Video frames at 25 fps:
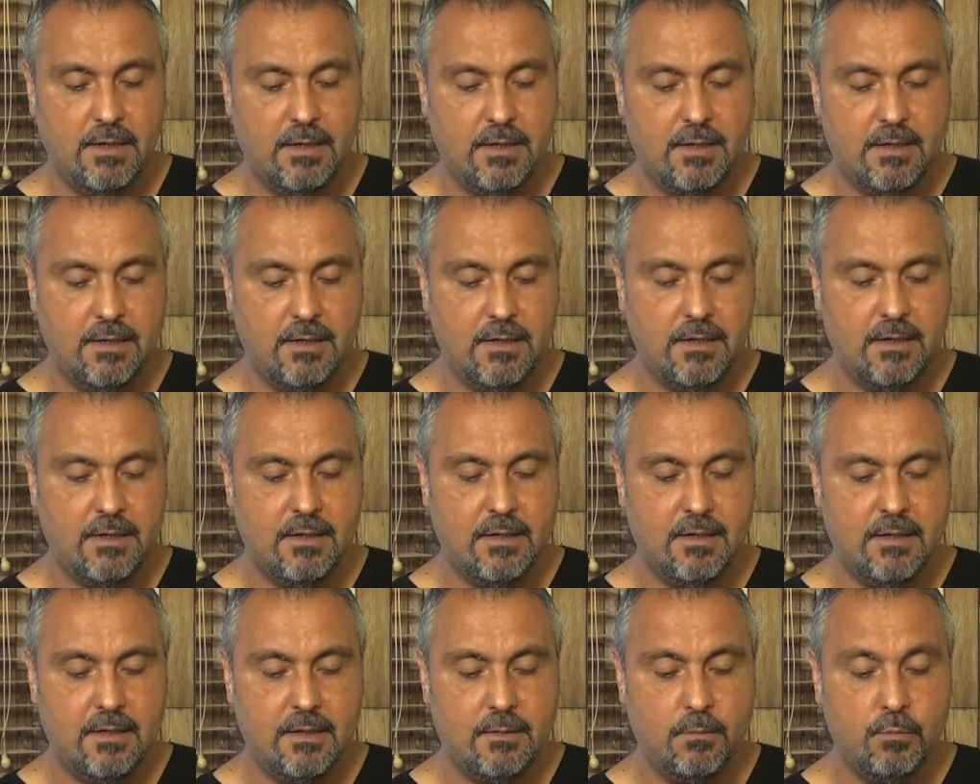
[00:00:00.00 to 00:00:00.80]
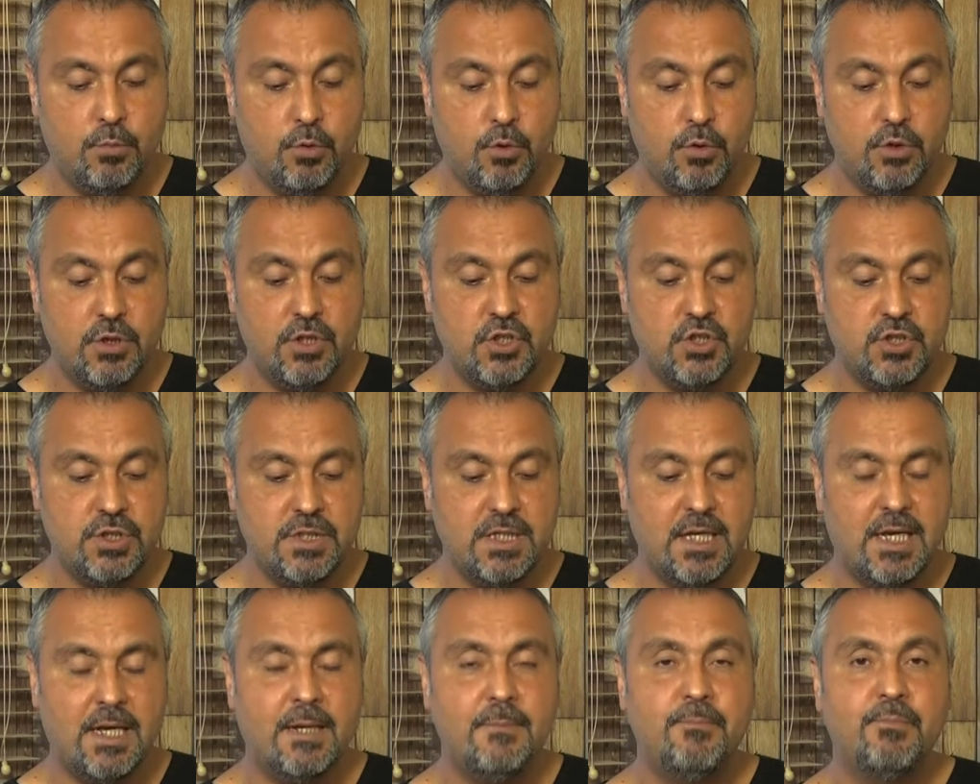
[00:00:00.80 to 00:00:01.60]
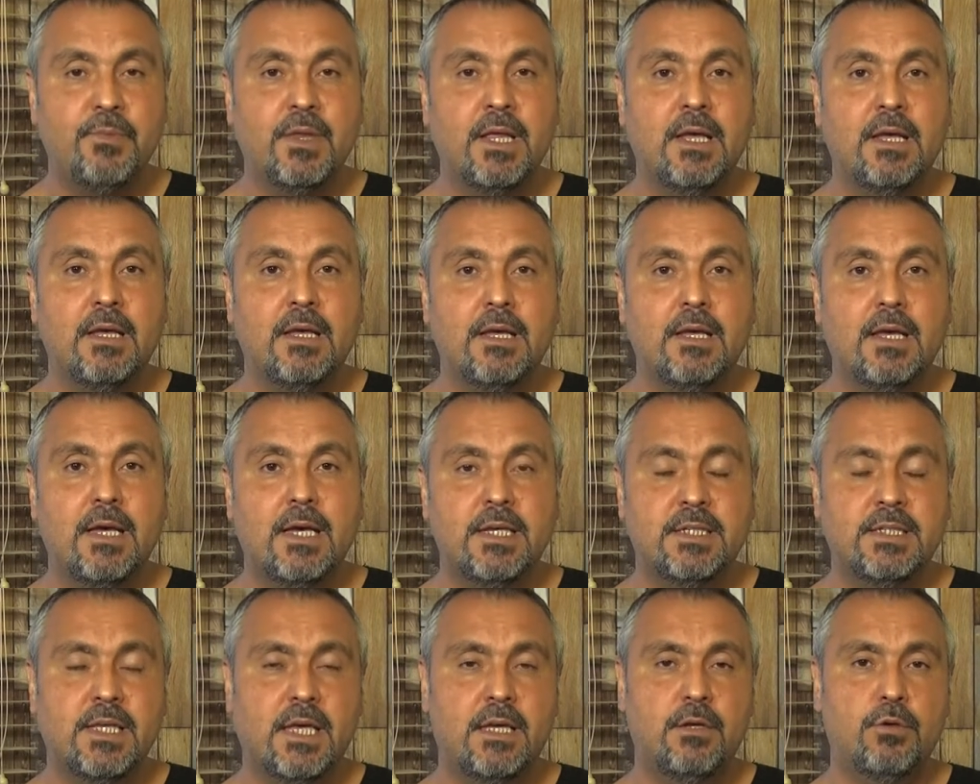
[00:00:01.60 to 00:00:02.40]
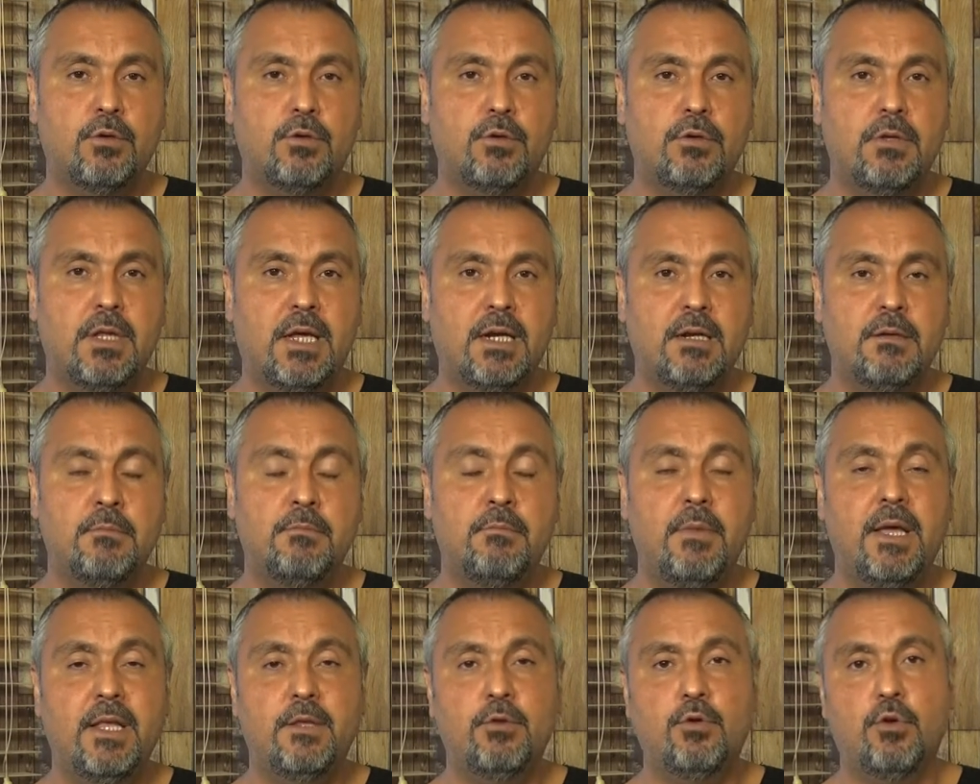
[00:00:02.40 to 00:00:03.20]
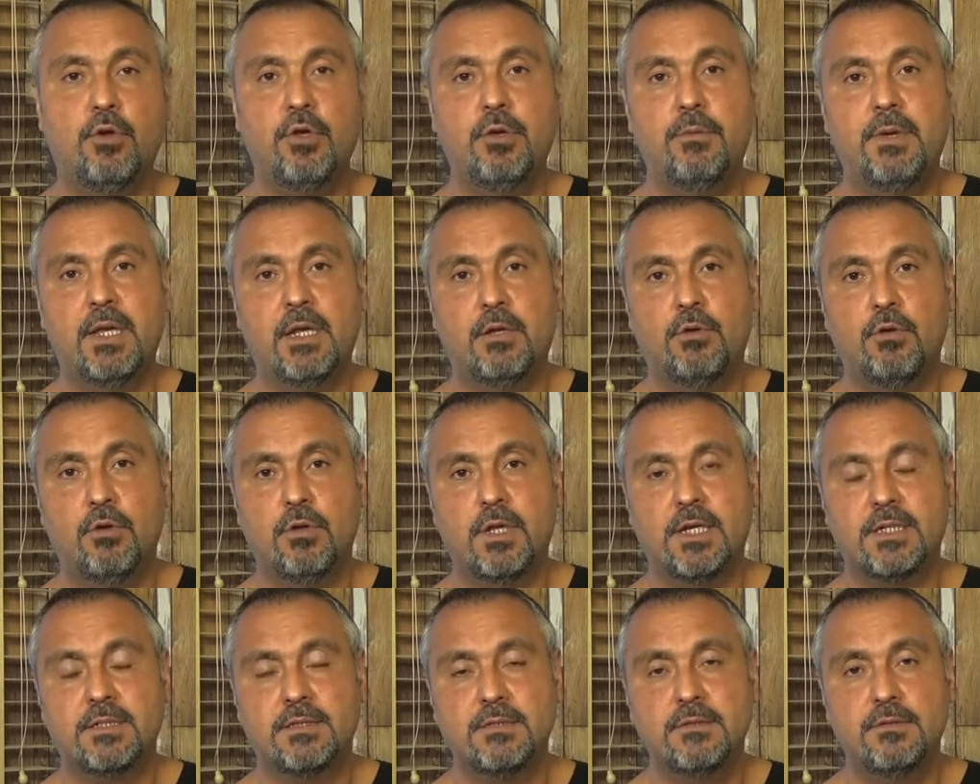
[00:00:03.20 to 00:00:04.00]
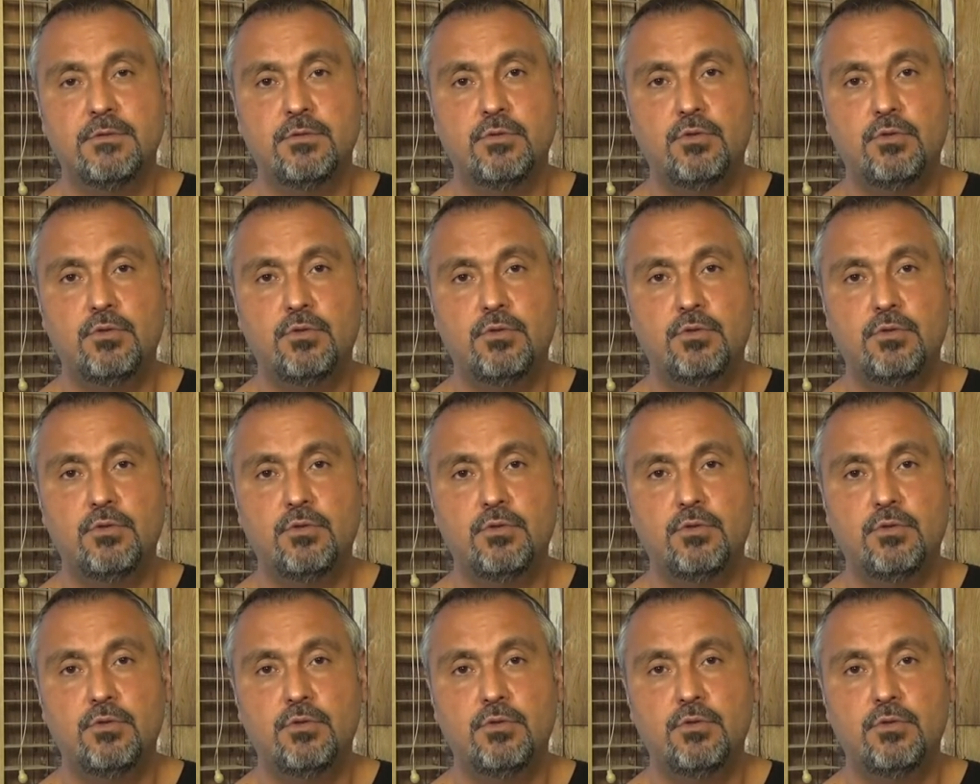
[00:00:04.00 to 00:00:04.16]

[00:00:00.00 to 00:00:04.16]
E, bunun dışında Esenyurtlular metroyu bekliyorlar.